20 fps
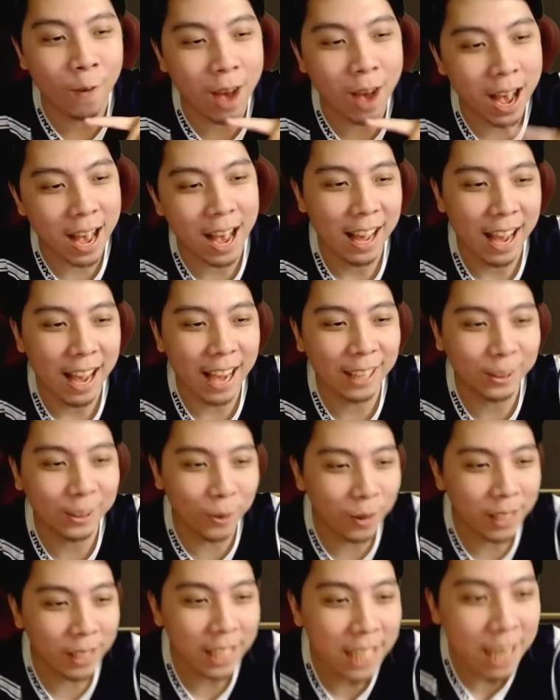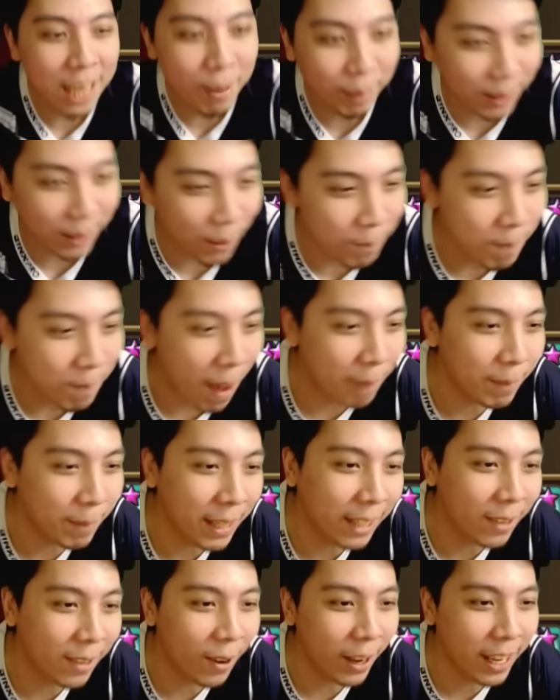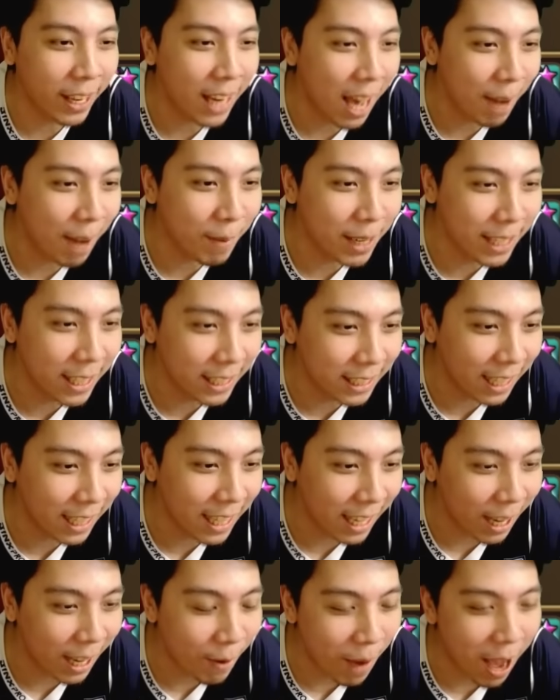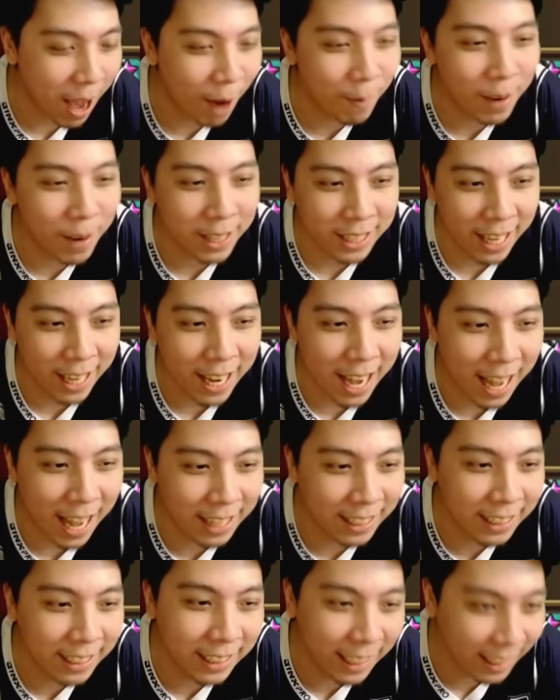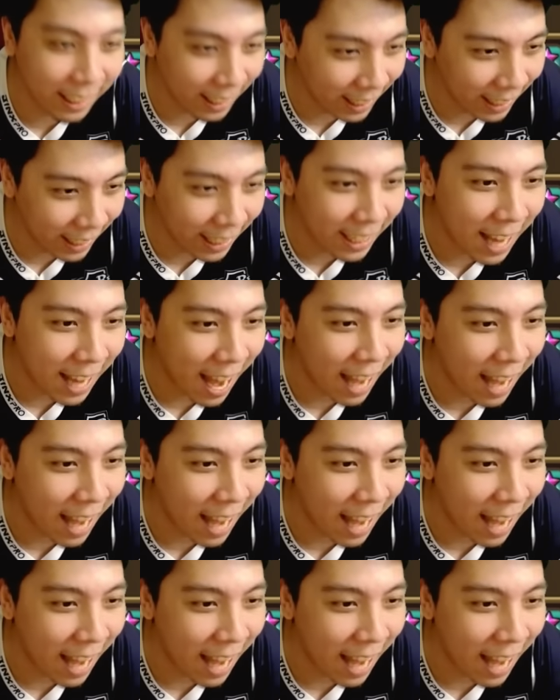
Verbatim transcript: ว่าไอตัวนี้เนี่ยมันต้องปรับอีกหน่อยนะมันถึงจะเรียกได้ว่าเอามาใช้งานจริงๆ ดี ๆ ได้